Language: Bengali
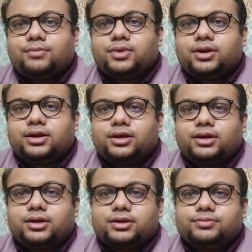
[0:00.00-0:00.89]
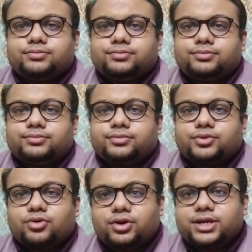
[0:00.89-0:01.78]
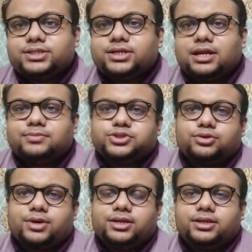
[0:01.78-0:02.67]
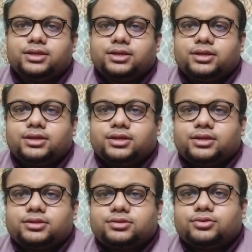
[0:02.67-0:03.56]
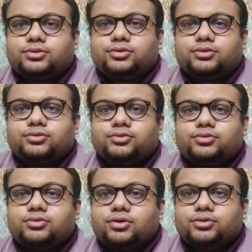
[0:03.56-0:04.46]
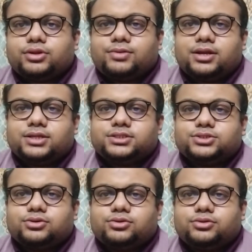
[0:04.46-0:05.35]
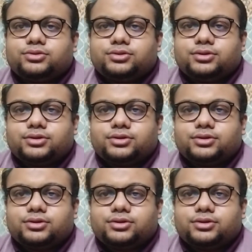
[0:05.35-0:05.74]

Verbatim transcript: আমরা ঘরেই ছিলাম সবাই তো করোনা ভাইরাসে যখন